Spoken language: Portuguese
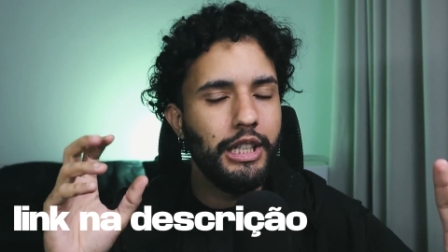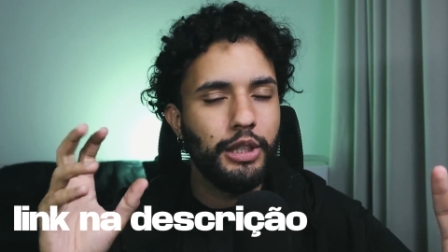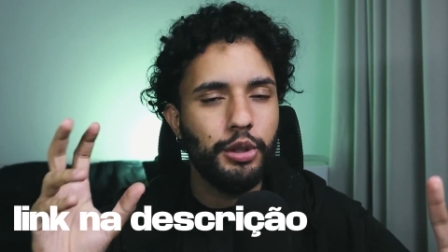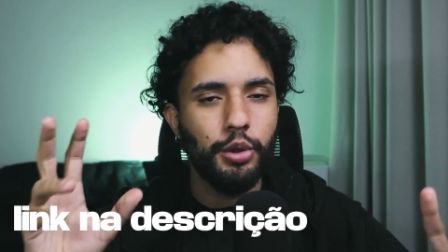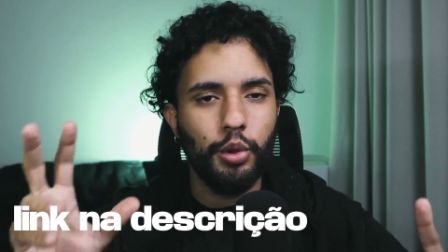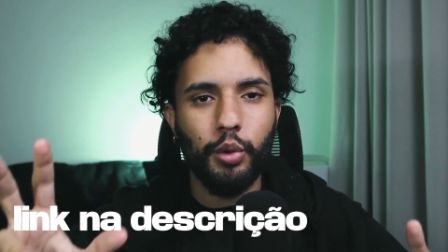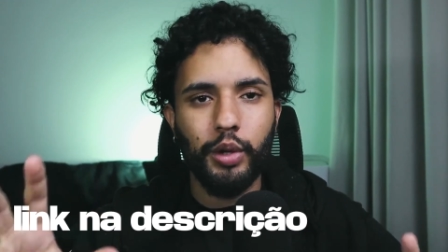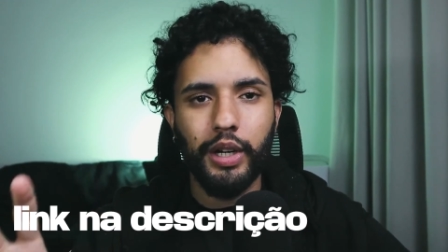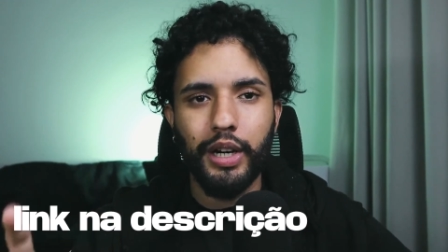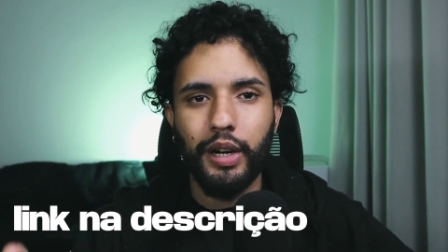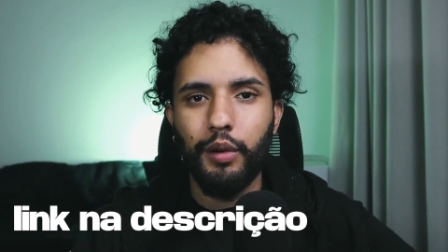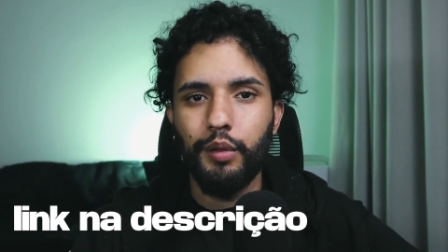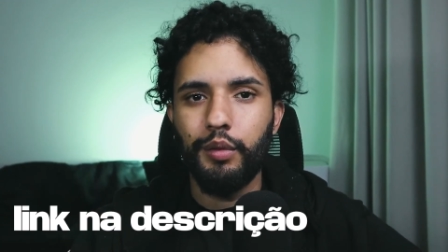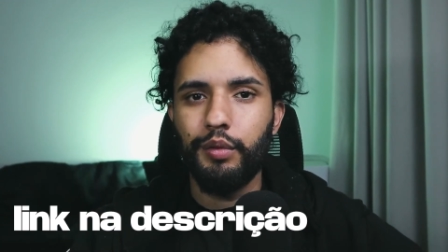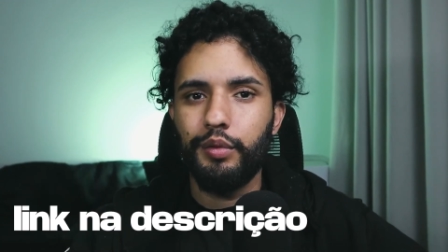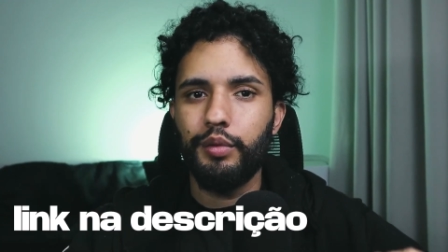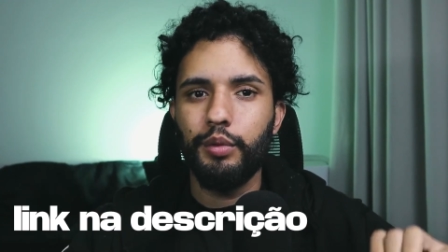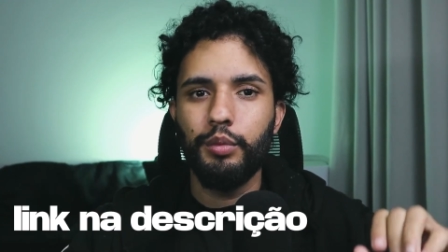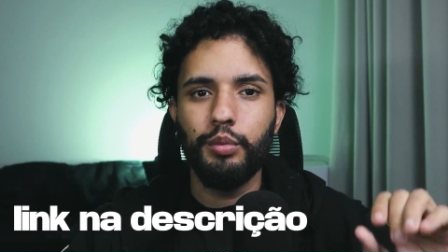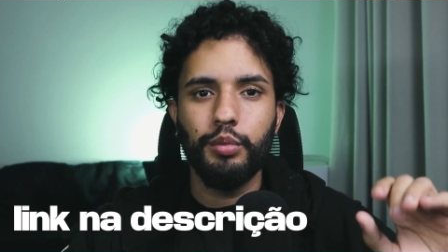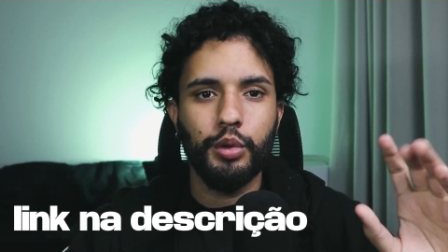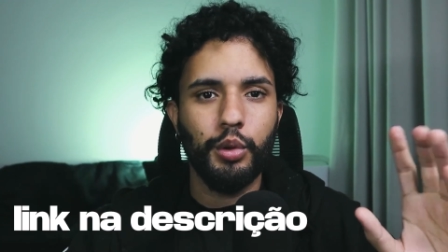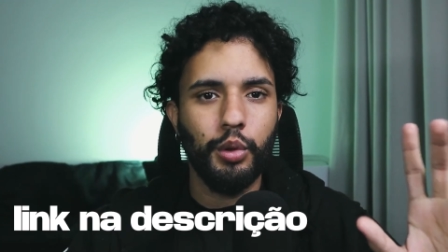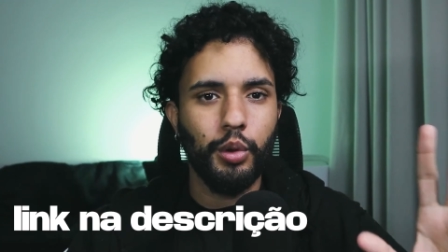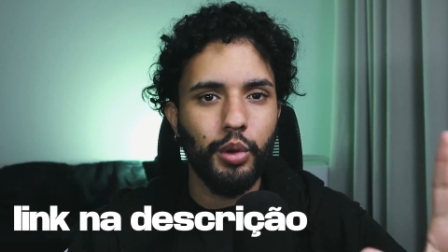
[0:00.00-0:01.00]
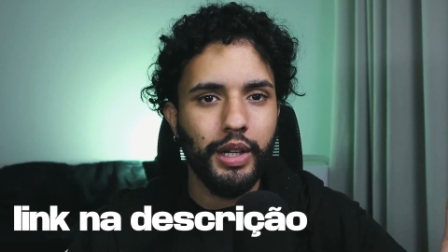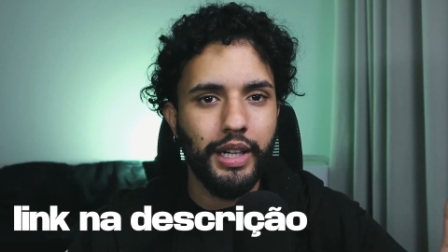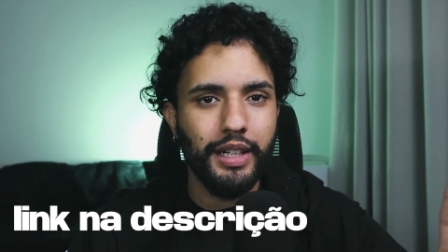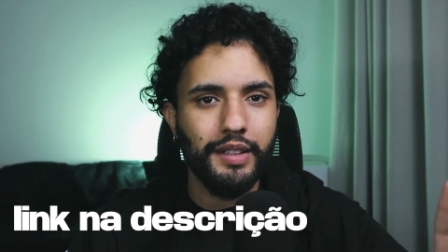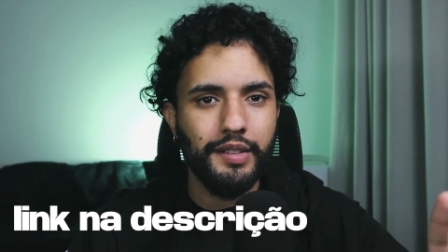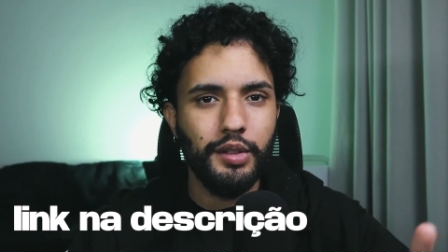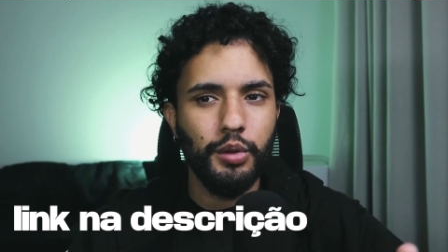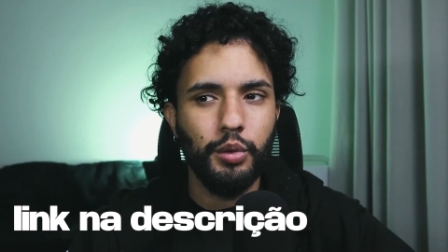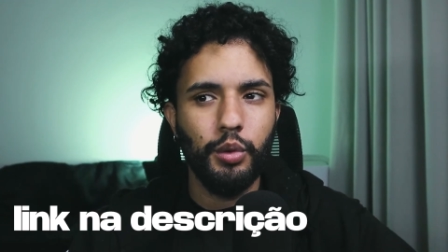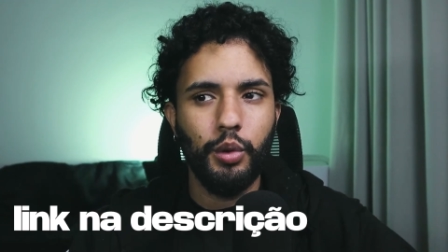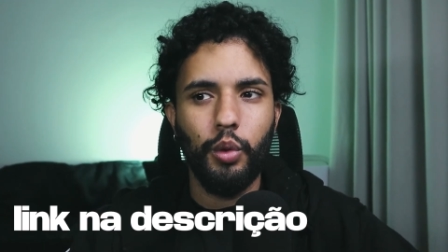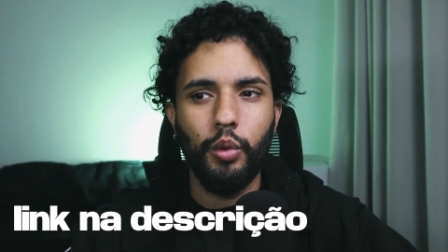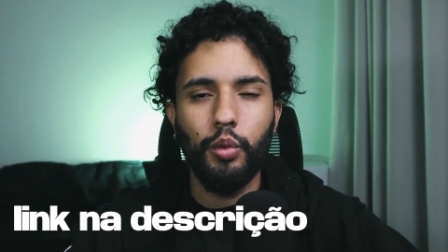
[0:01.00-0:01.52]
trocar o fundo, colocar
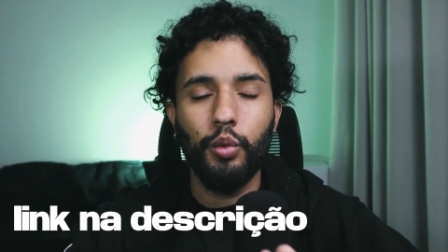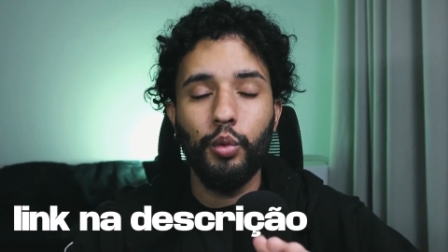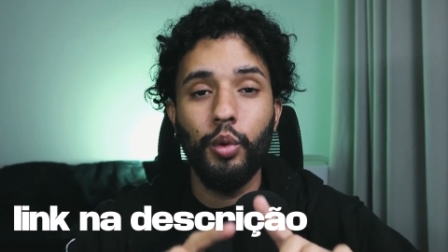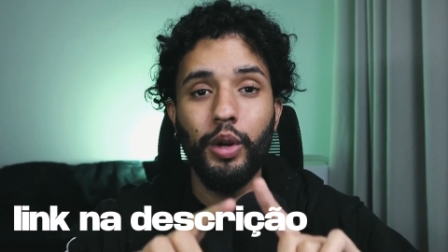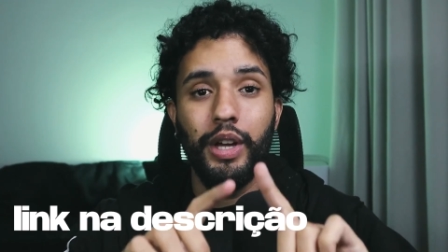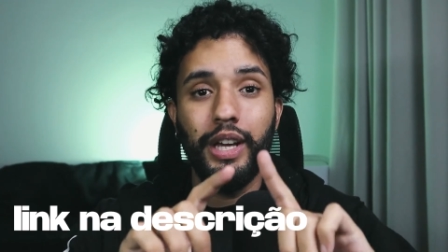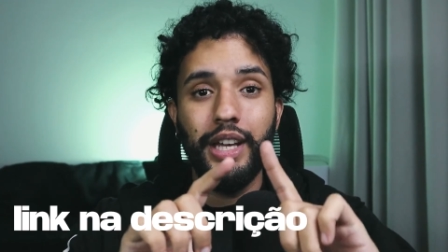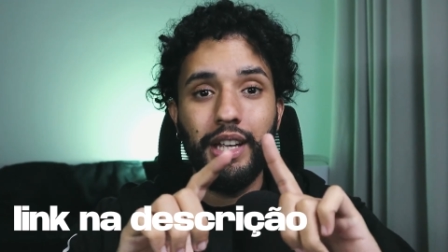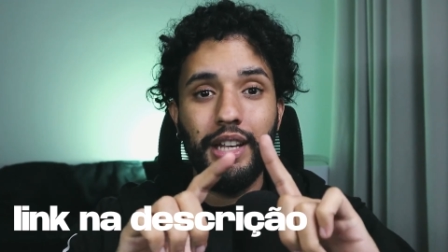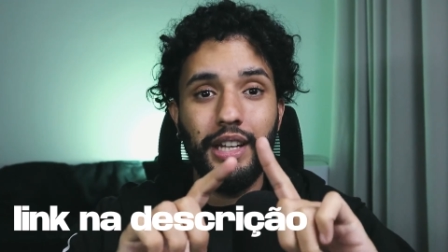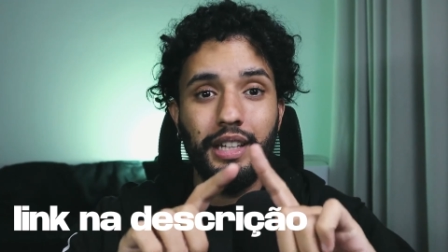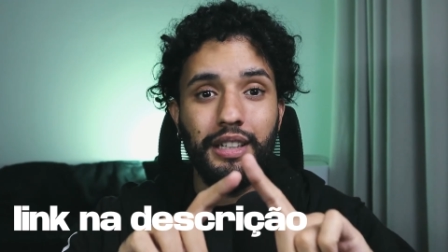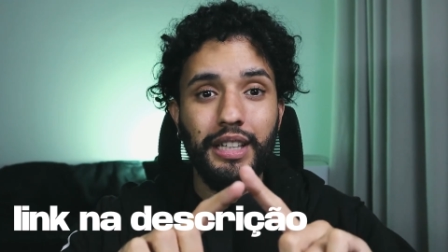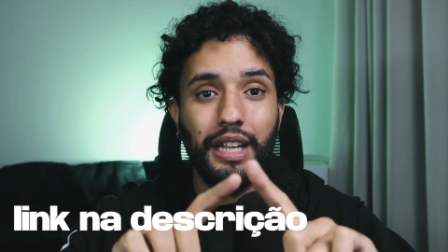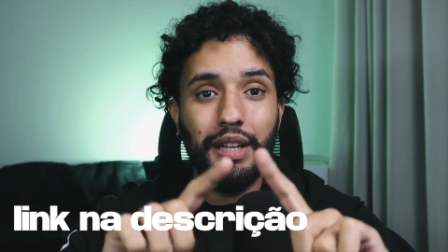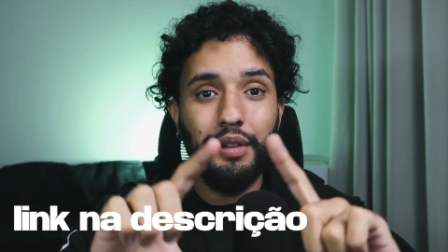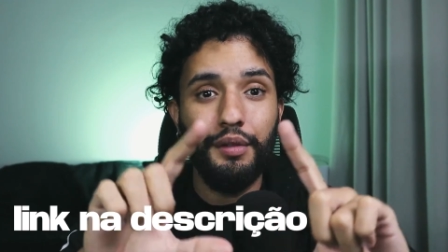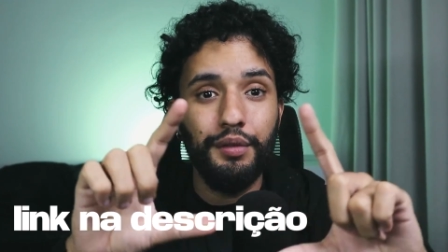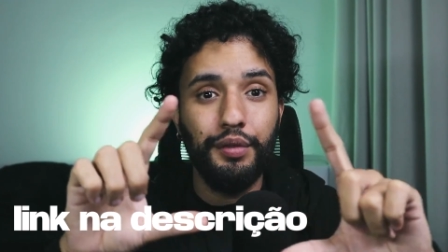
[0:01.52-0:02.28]
seu logo e tem